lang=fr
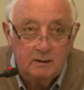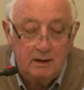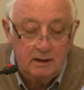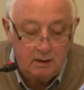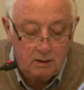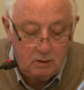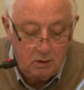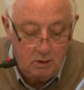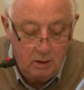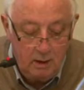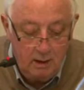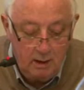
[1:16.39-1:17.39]
C'est-à-dire que
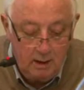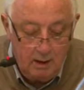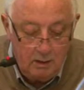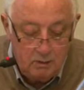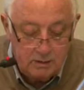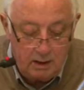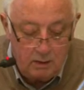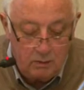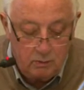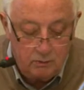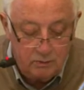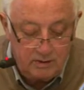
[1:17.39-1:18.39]
nous,
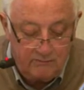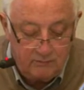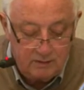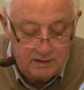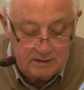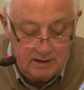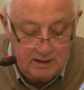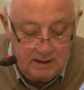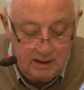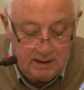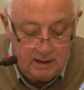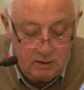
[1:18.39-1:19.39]
avons
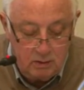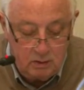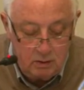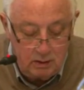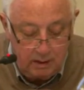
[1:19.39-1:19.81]
décidé de